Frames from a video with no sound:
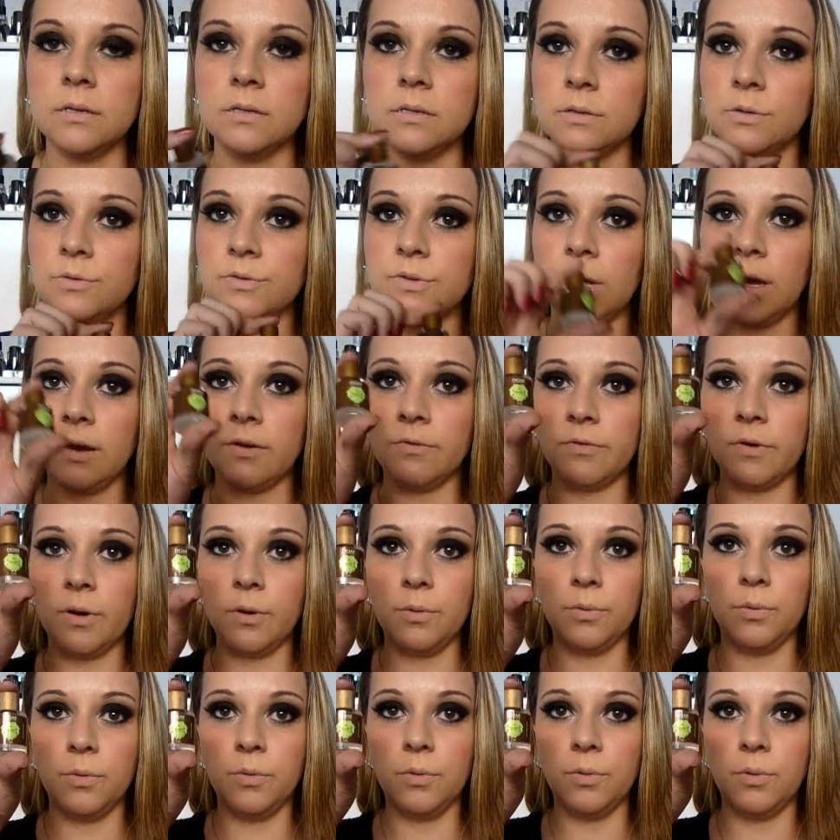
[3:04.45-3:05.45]
Antes eu
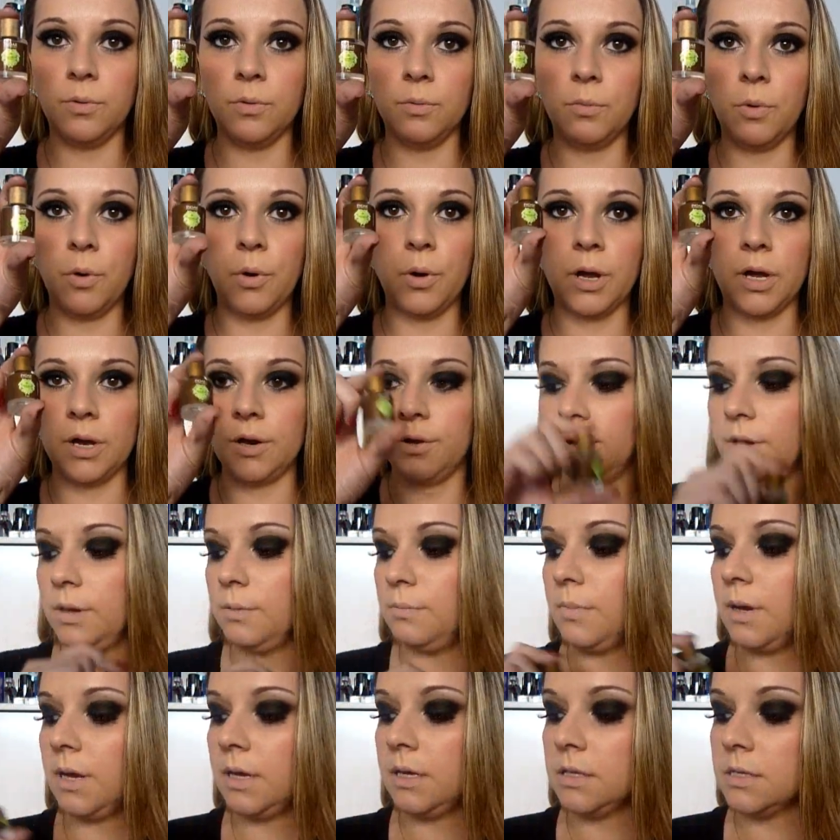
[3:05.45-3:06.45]
usava o
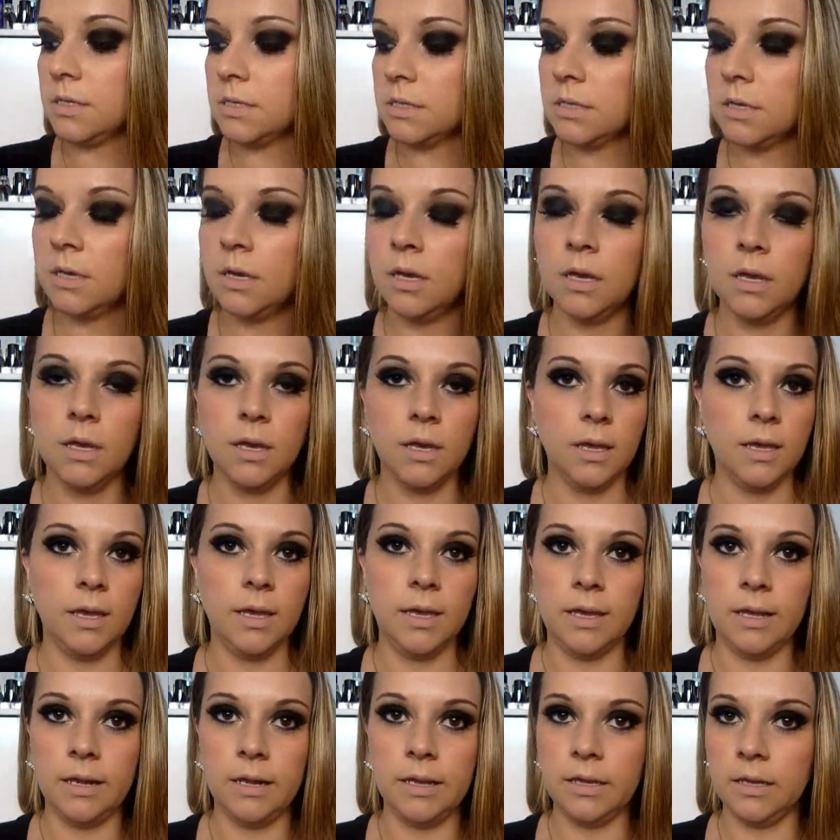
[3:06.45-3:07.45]
Morrocanoi, mas
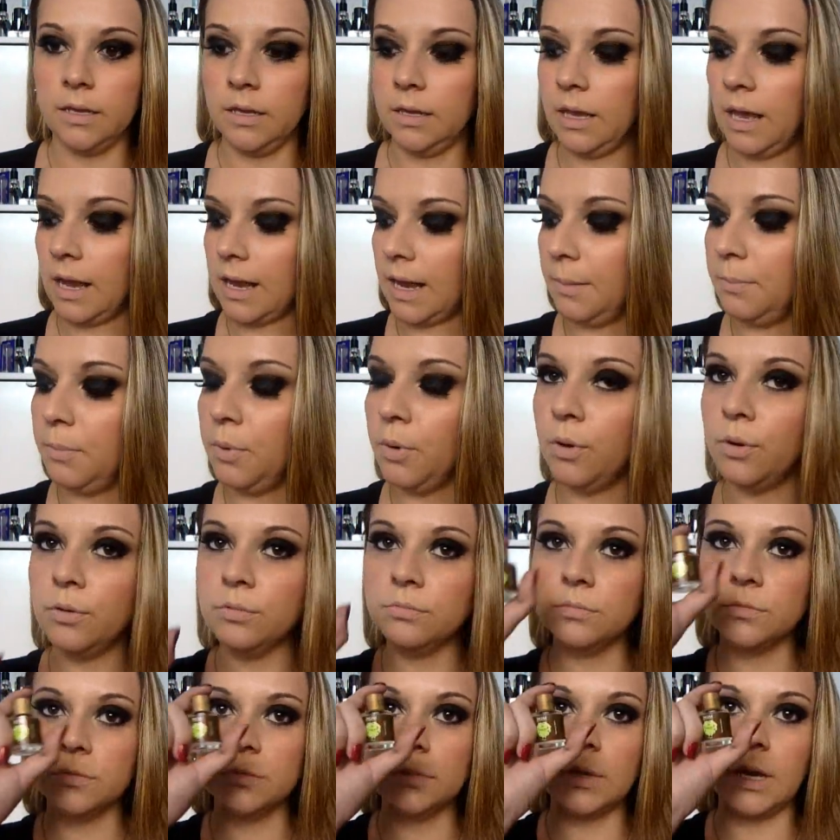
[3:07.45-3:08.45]
ele
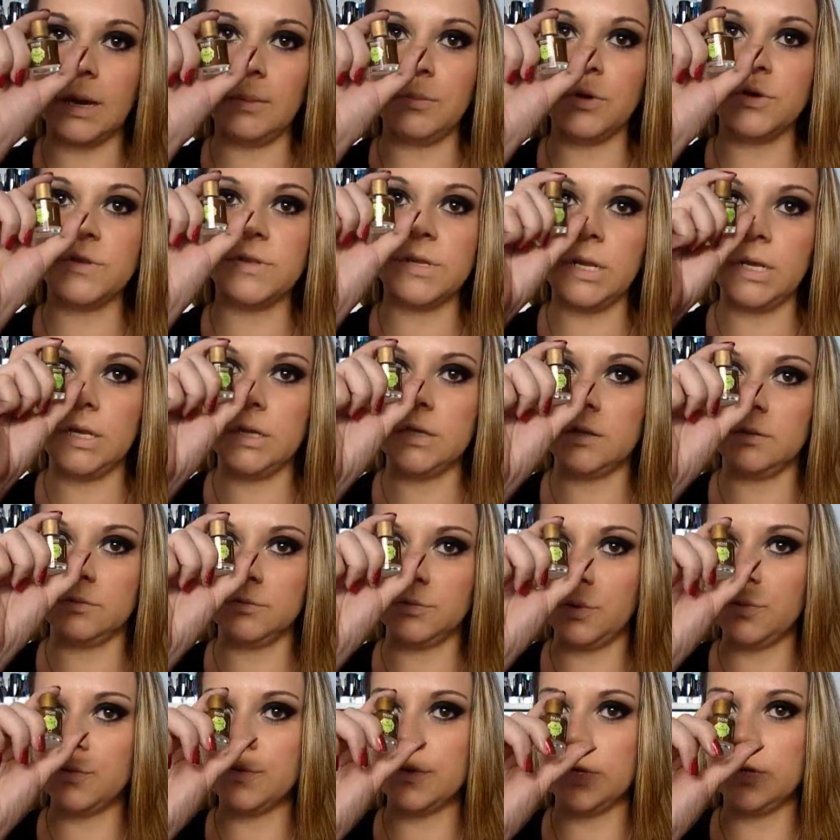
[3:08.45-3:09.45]
acabou a amostrinha,
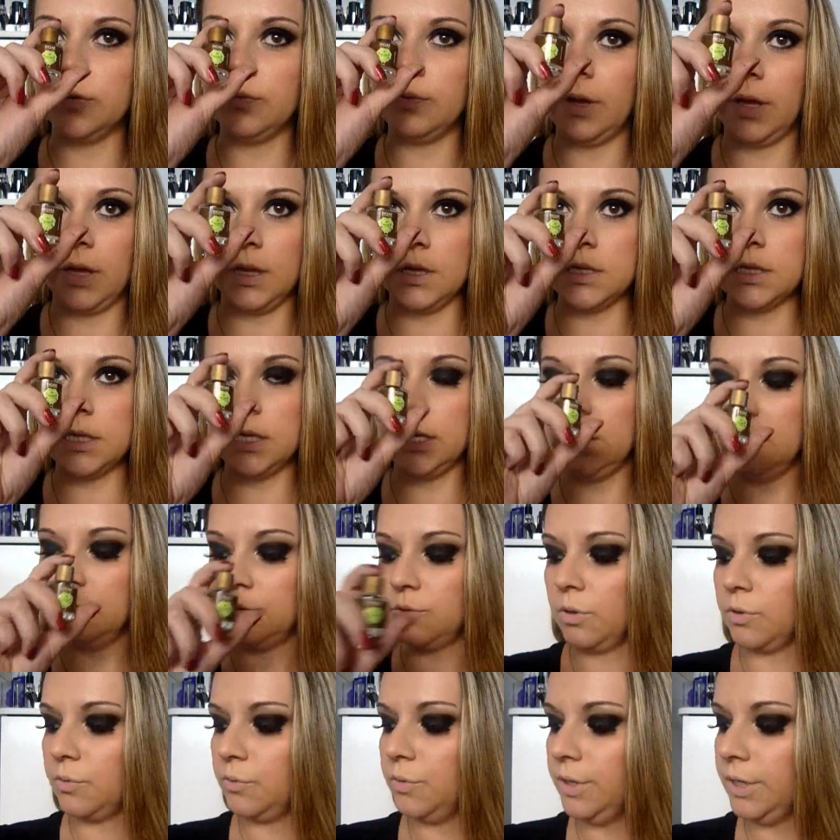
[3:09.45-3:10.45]
então estou usando esse e
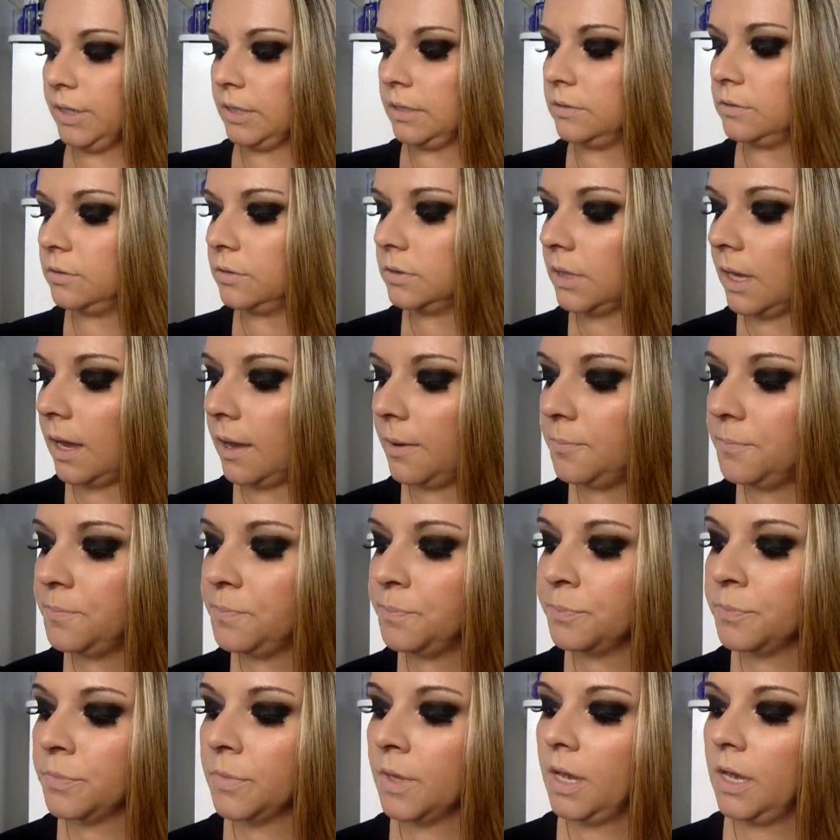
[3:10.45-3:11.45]
estou adorando, tá?
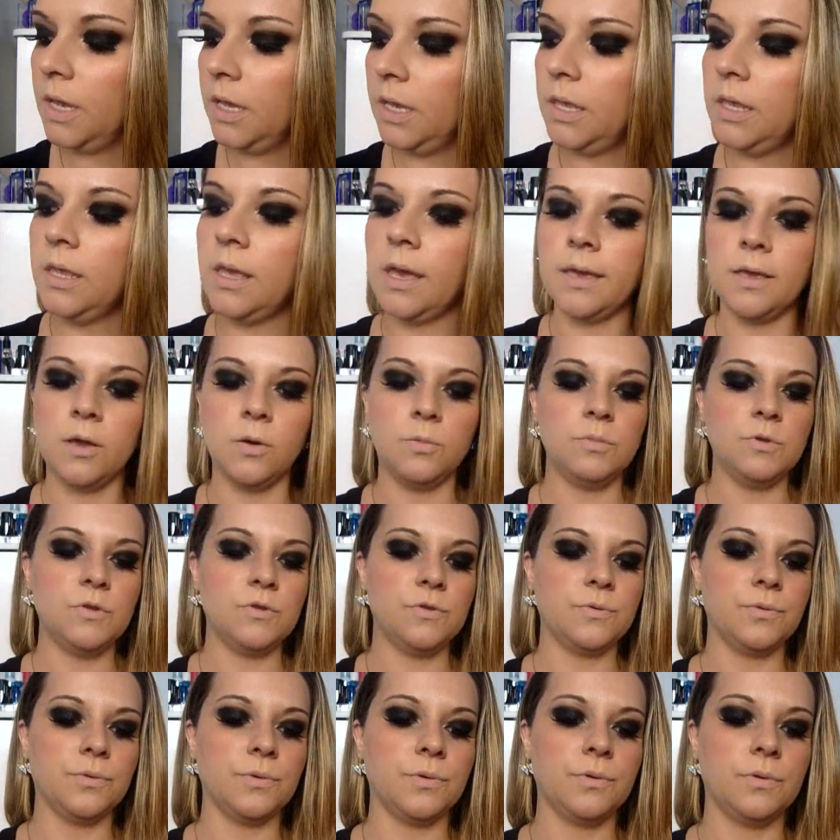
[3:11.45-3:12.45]
E aí eu
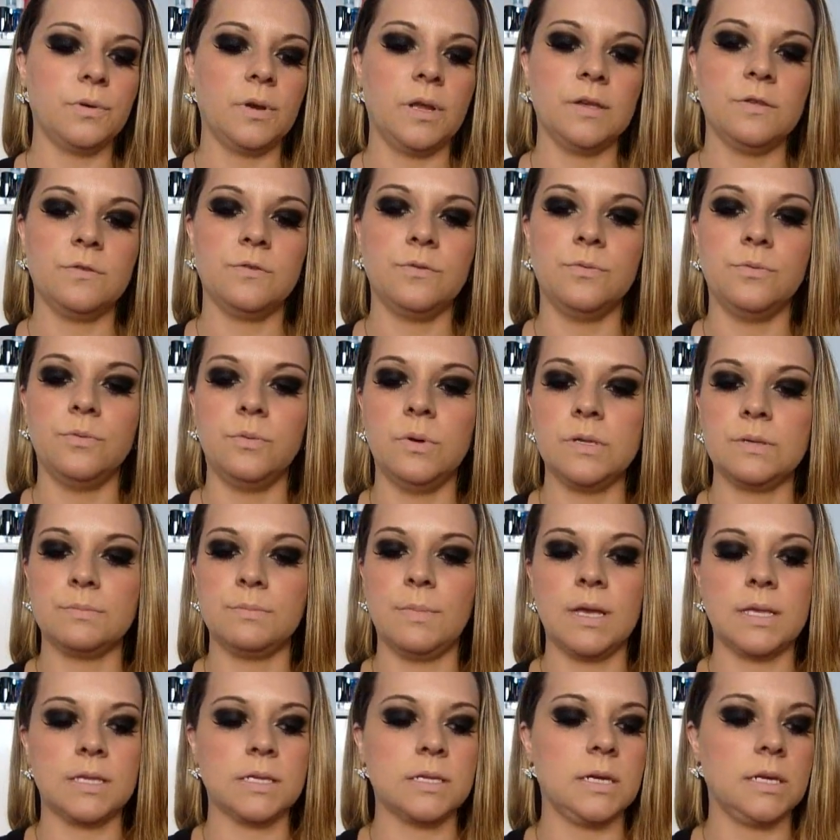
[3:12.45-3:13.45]
misturo nas duas
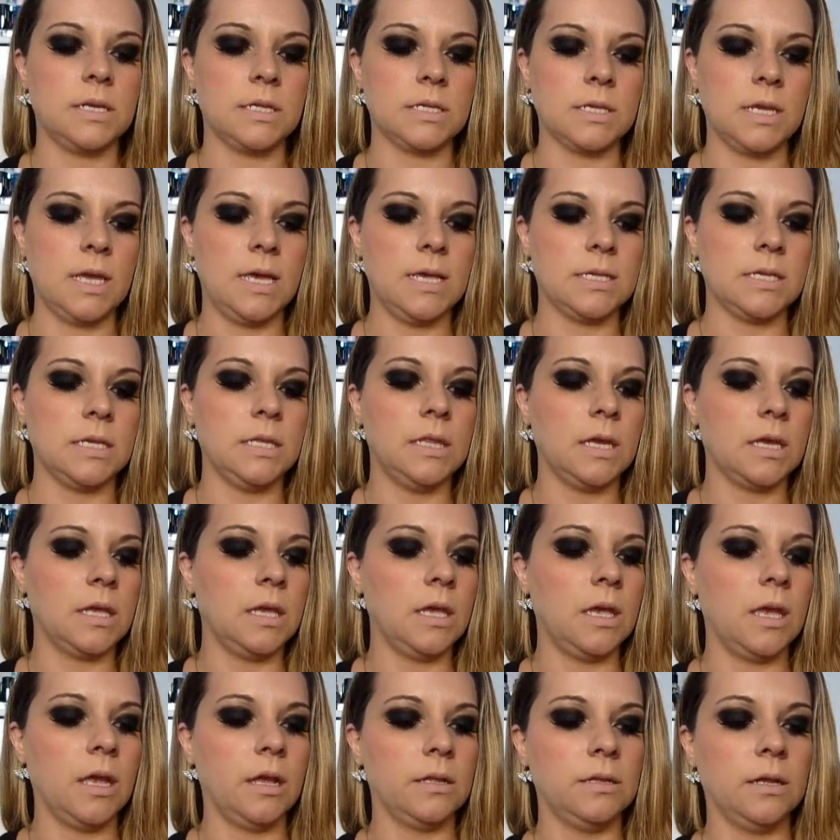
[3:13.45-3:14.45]
máscaras, essa
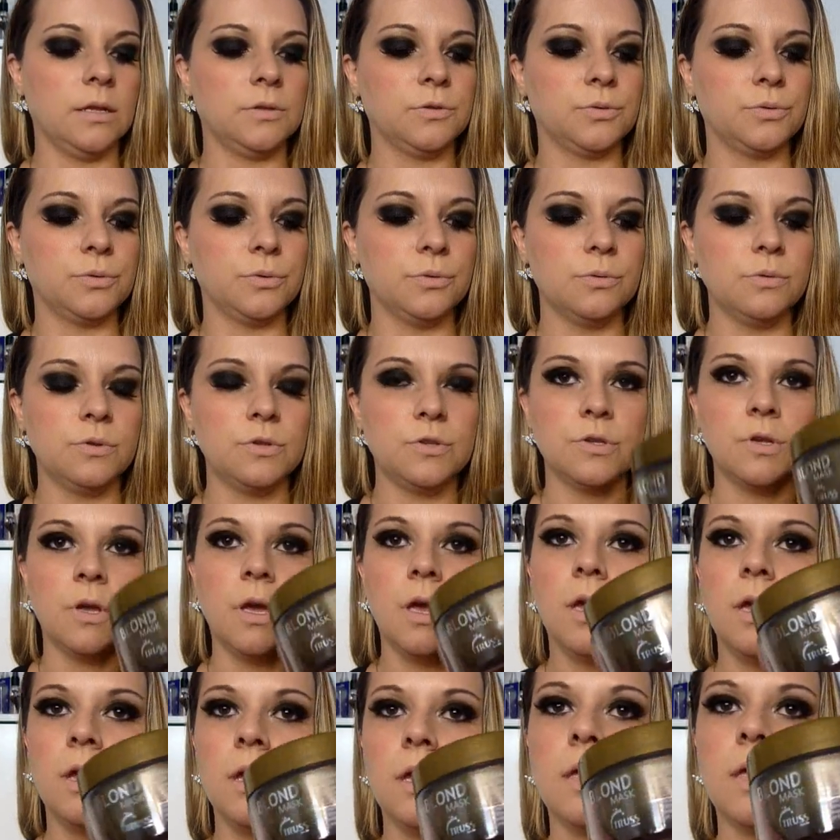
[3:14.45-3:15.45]
daqui que é da truth
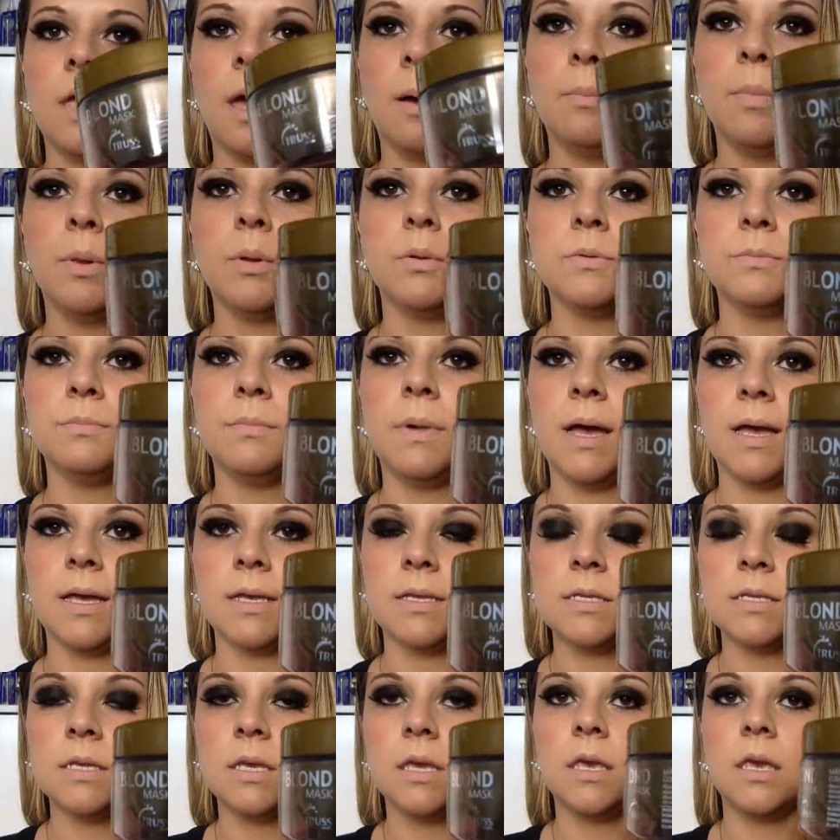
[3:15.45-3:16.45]
que é a Blonde
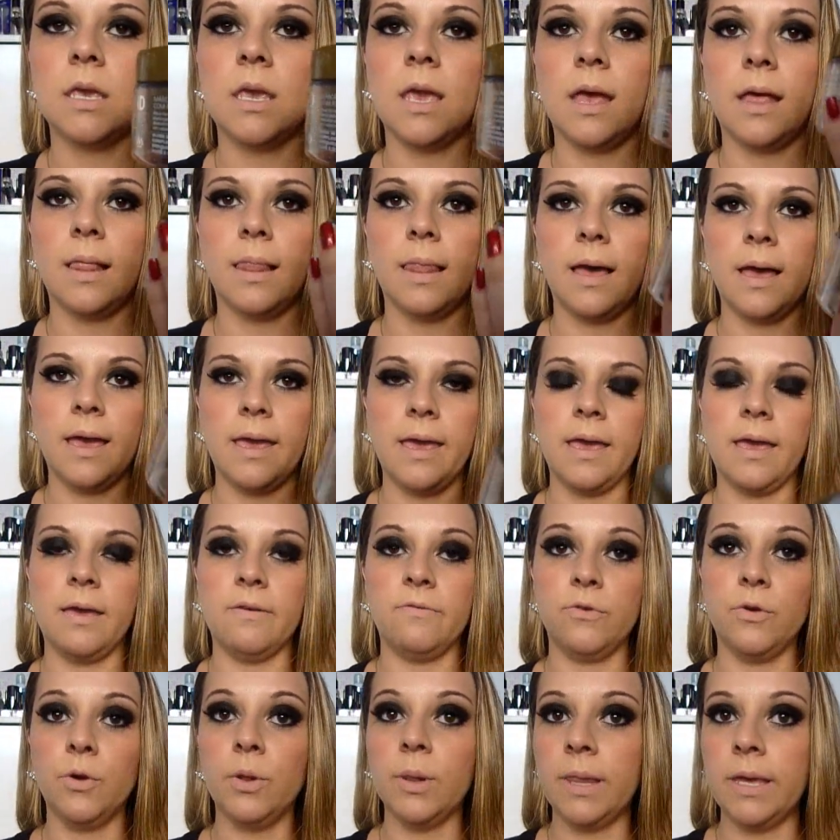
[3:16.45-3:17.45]
Mask, que ela
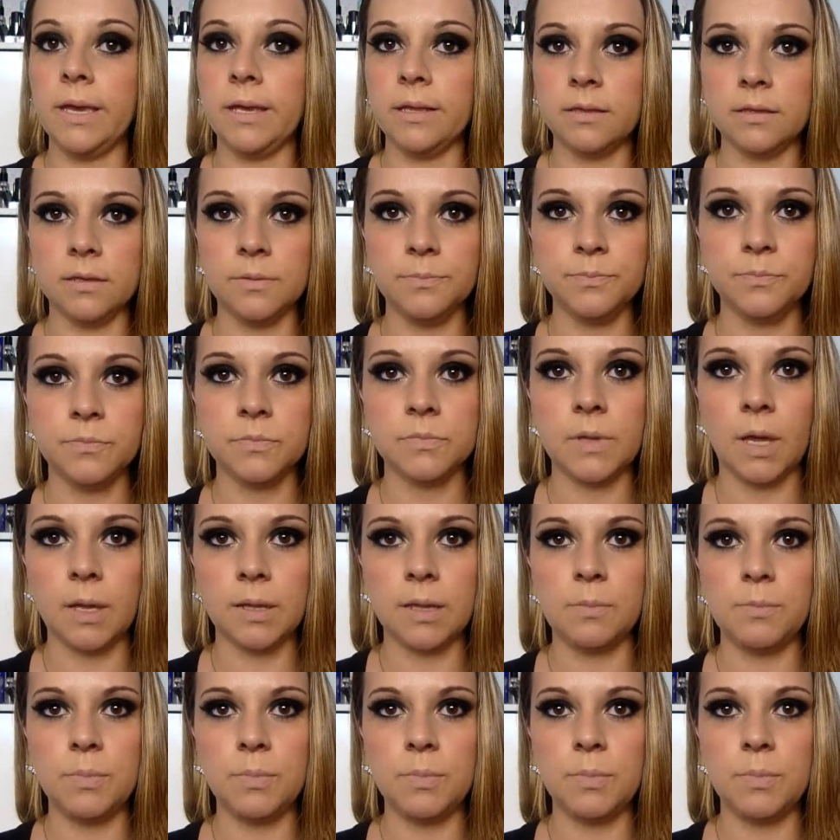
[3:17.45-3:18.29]
é violeta, tá?